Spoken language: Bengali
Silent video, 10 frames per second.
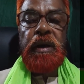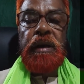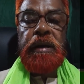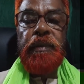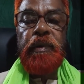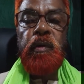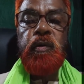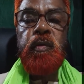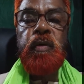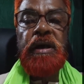তাহলে আমি মানে
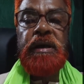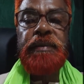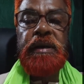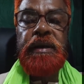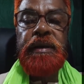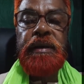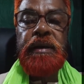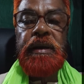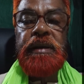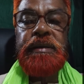অত্যন্ত আশাবাদী
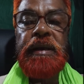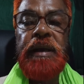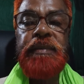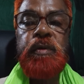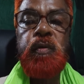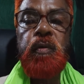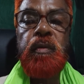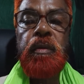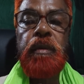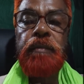যে আপনার চোখ
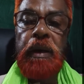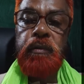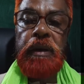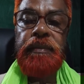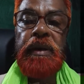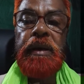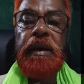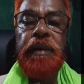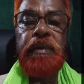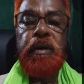ভালো থাকবে
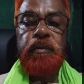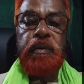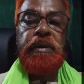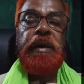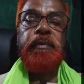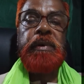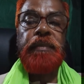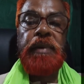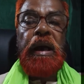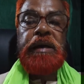এবং নিরাপদ
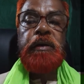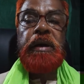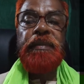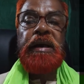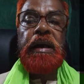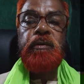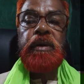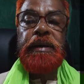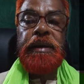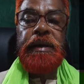থাকবে আশা করি আমার এই
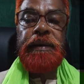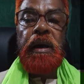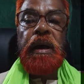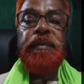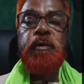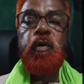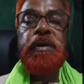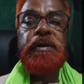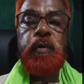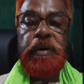আলোচনা থেকে আপনার
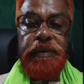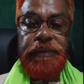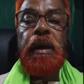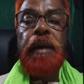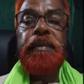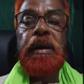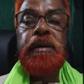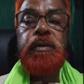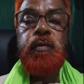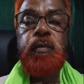যৎকিঞ্চিত আপনারা
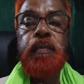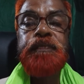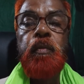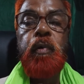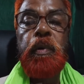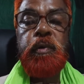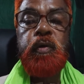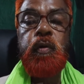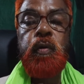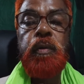কিছু পরামর্শ
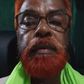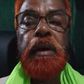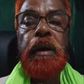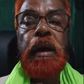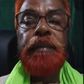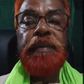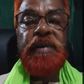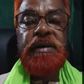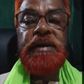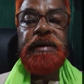আপনারা
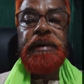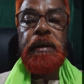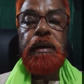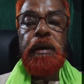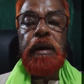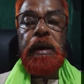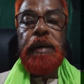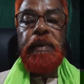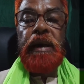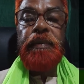পেয়েছেন
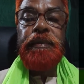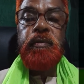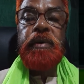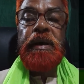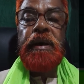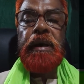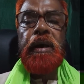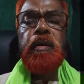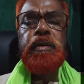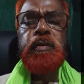এবং এভাবে যদি
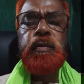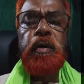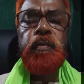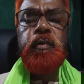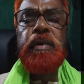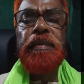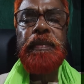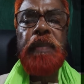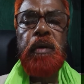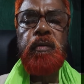কিছু নিয়ম যদি আপনি
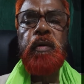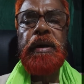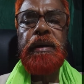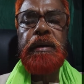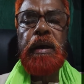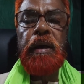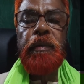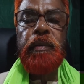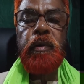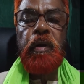পালন করেন তাহলে
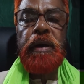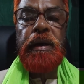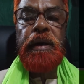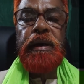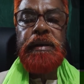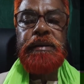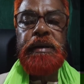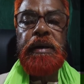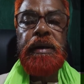আমার মনে হয় যে